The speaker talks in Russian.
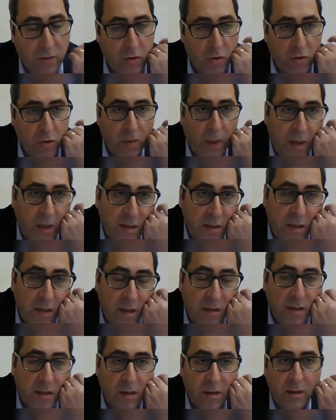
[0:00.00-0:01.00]
вот что
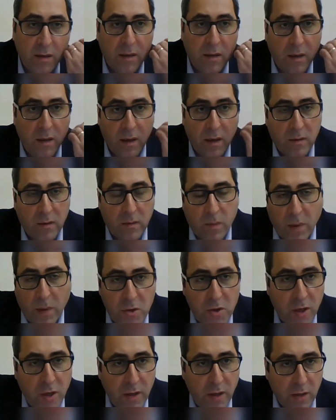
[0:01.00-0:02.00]
Россия делает для
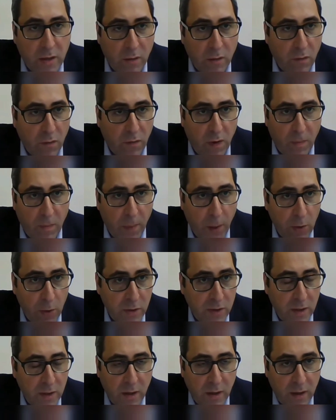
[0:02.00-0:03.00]
решения этого
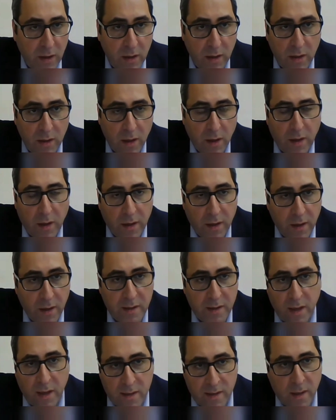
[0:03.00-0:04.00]
вопроса и
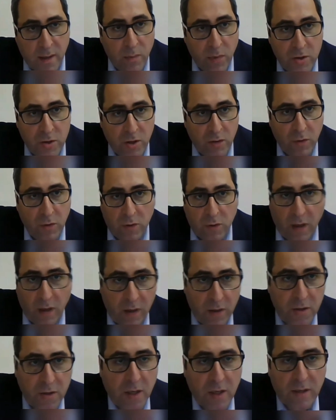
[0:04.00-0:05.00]
если Азербайджан вот
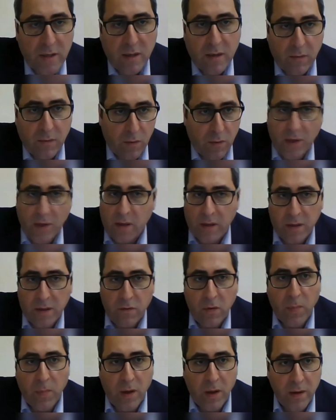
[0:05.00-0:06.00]
окончательно вот так не
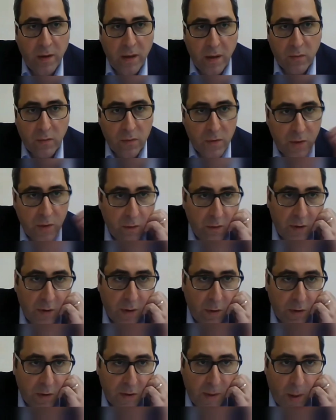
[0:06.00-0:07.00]
выполняет условия
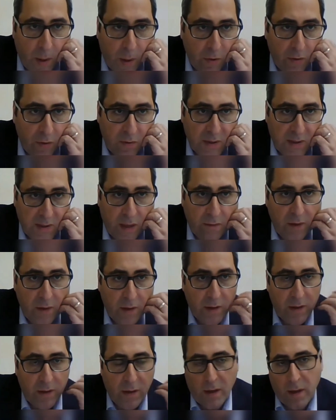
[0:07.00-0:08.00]
трехстороннего
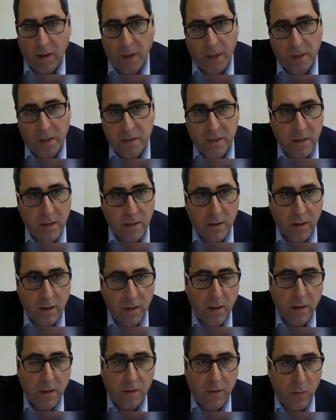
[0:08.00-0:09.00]
заявления, а Россия
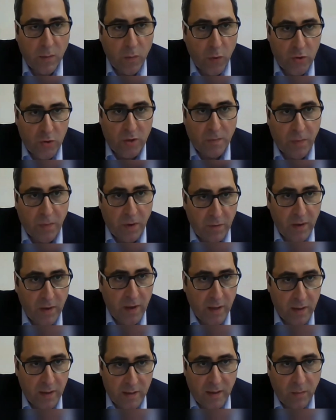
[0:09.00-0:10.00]
не может
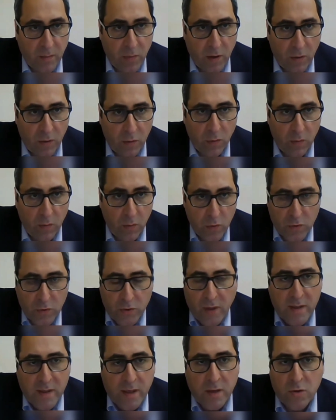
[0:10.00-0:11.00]
повлиять на Баку,
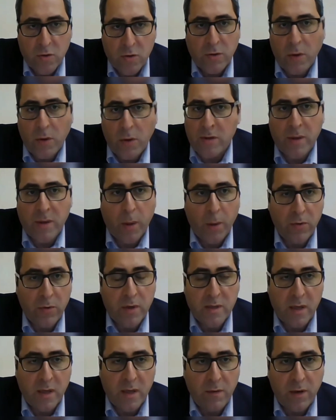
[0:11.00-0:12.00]
можно ли сказать, что
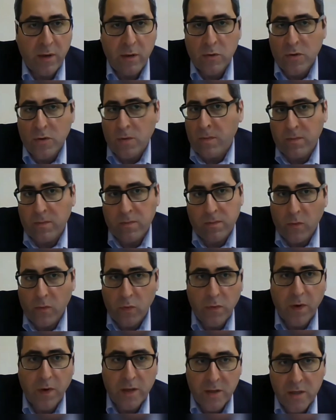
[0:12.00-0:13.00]
трехстороннее заявление уже ну,
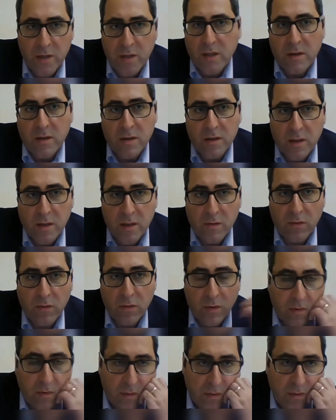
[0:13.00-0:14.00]
фактически не действует?